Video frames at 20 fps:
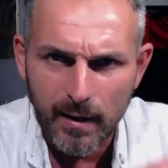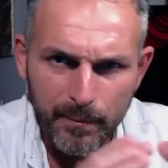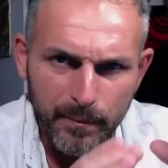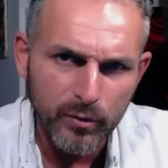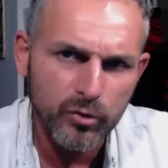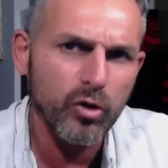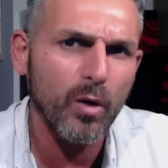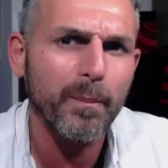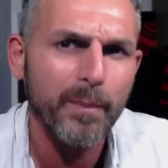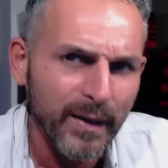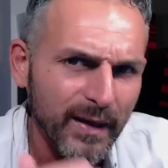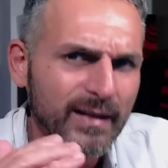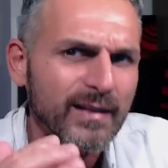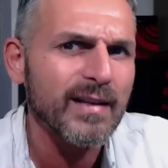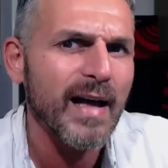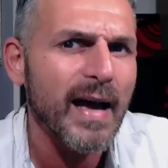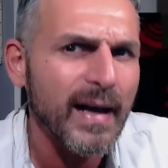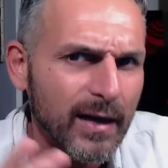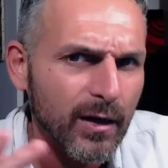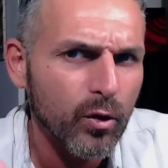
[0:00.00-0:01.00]
perciò per
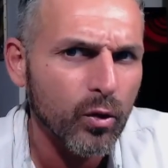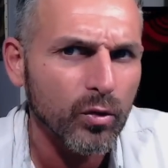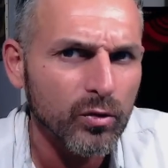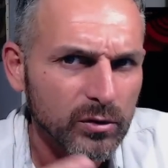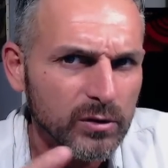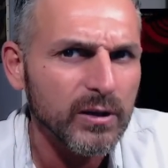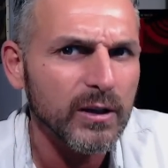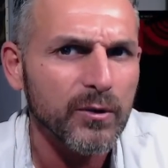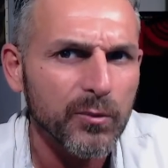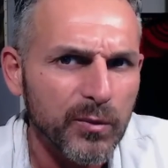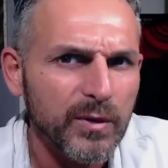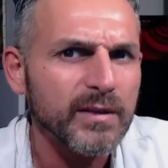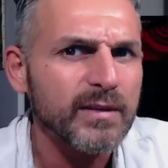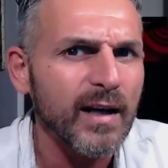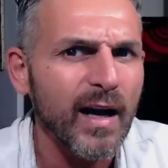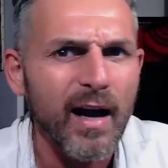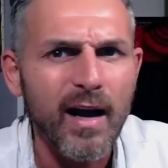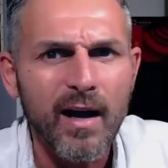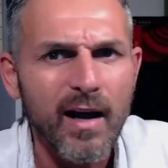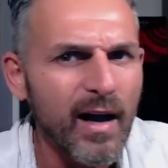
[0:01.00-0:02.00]
dare continuità